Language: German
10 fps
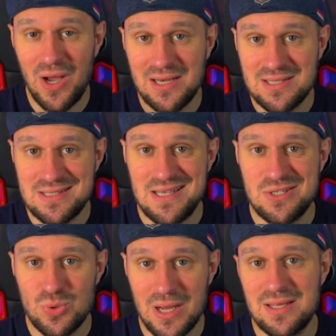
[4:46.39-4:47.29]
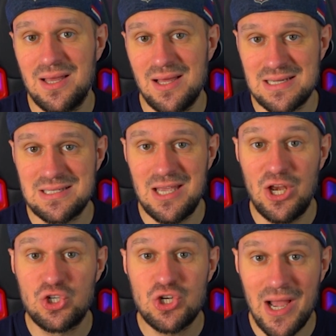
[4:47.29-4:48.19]
einen saisonalen Charakter
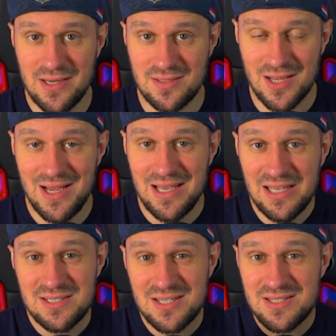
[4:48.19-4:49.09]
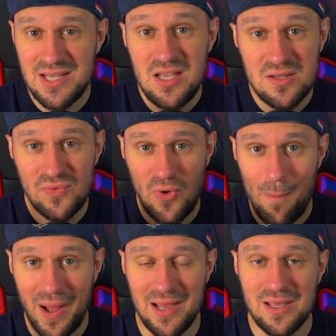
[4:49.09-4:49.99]
entscheidet. Ist die Season
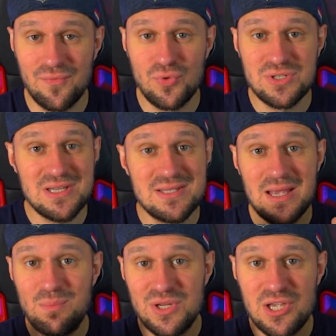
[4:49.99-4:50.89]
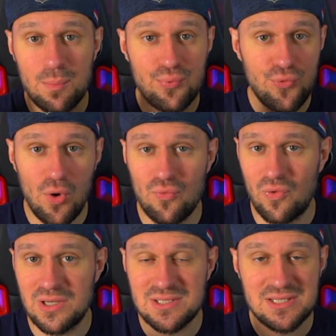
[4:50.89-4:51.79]
vorbei, wird sämtlicher
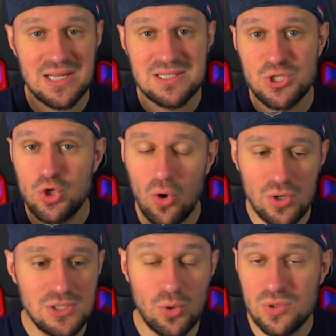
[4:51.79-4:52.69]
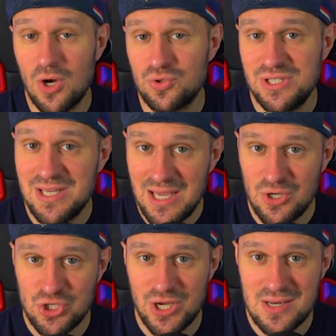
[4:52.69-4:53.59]
Progress, das ganze Gold und auch die
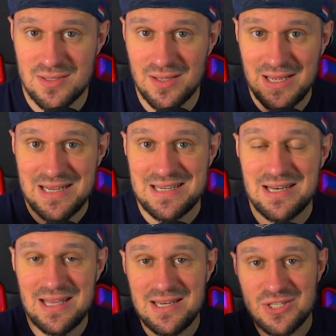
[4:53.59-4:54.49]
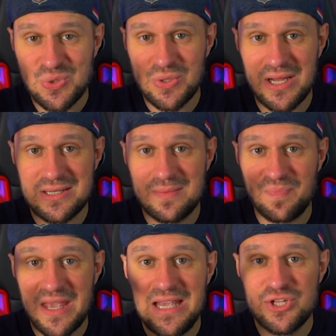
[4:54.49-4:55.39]
Gegenstände dann in den
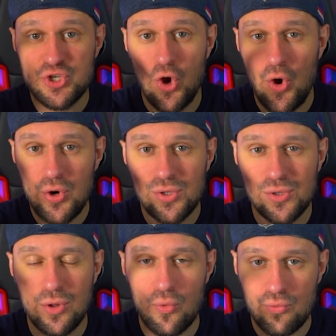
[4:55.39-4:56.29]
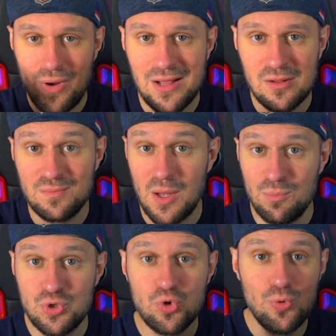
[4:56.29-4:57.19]
sogenannten Eternal Realm
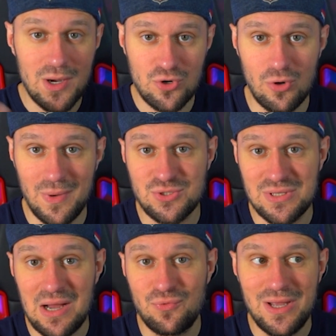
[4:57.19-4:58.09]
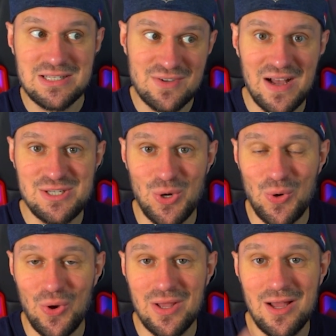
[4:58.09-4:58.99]
mit rübergenommen. Also da, wo jetzt quasi auch
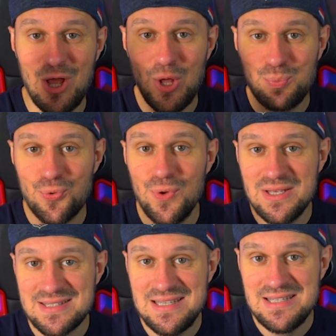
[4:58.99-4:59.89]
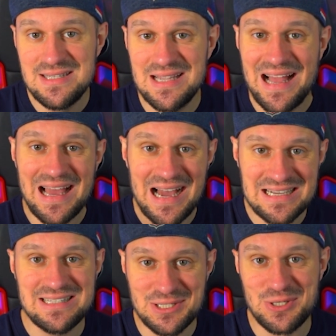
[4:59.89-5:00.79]
euer
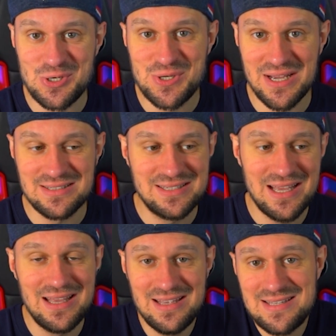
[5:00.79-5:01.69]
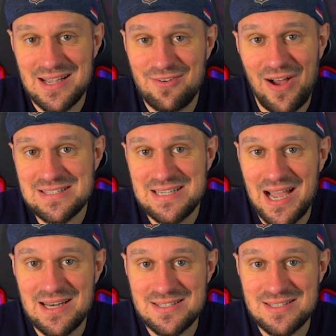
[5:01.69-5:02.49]
Preseason-Charakter drin steckt. Der ist ja quasi keiner